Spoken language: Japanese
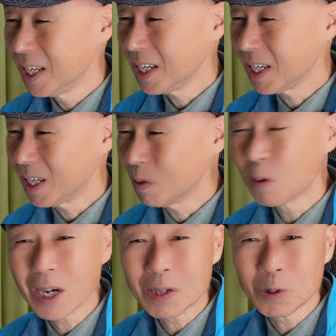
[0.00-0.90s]
えー、
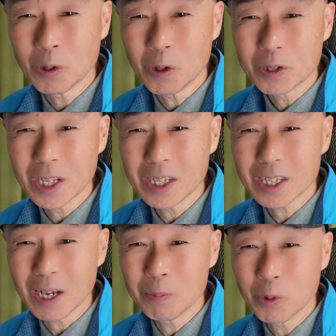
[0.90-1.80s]
他の天
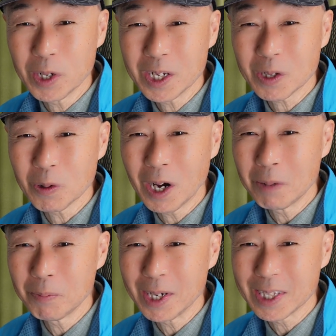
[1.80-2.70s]
体望遠鏡
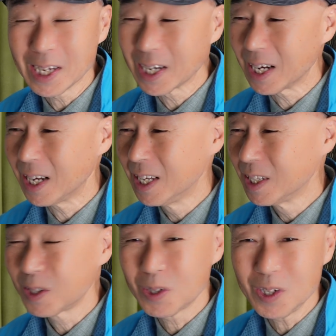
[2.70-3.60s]
販売店が
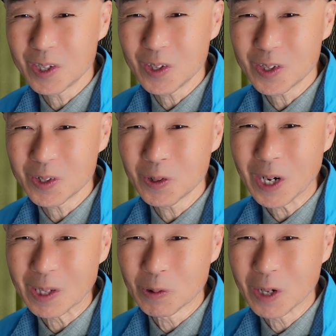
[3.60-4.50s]
追随する
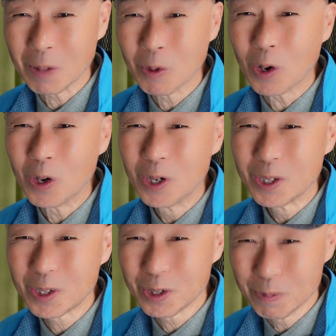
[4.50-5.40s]
のかどうかも
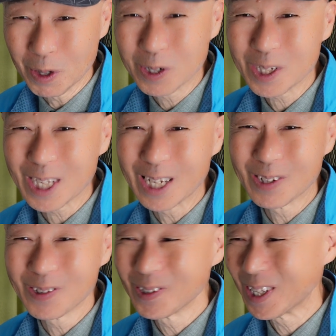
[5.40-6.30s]
注目したい
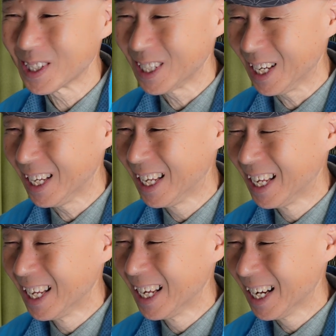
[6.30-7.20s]
ところですね。
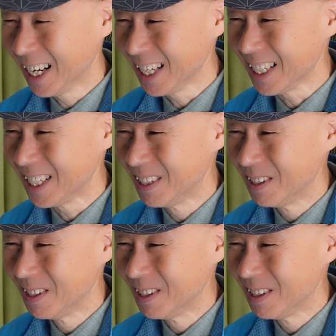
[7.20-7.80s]
はい、